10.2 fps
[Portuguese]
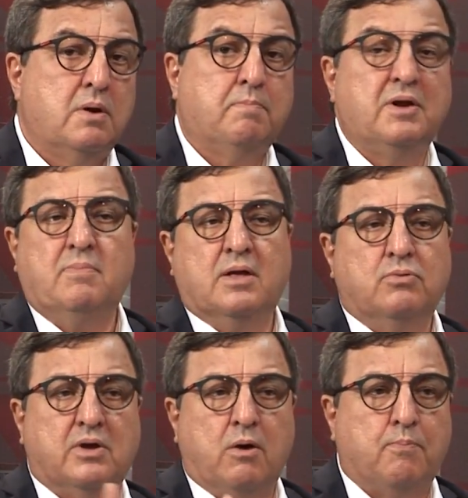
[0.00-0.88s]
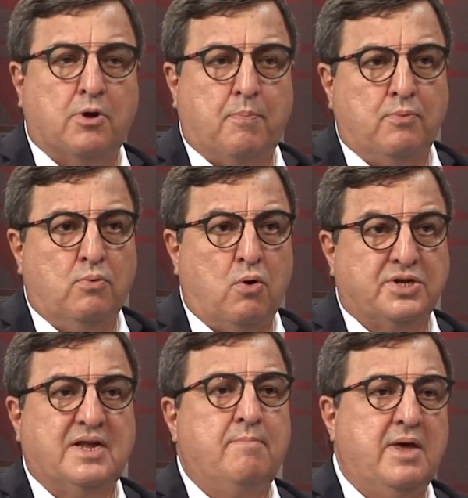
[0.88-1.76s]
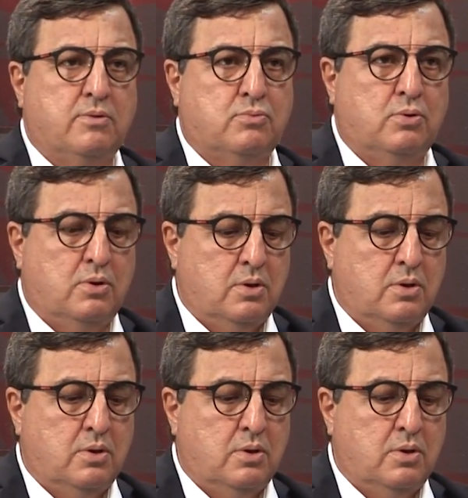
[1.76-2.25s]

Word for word: primeiro do que o próprio orçamento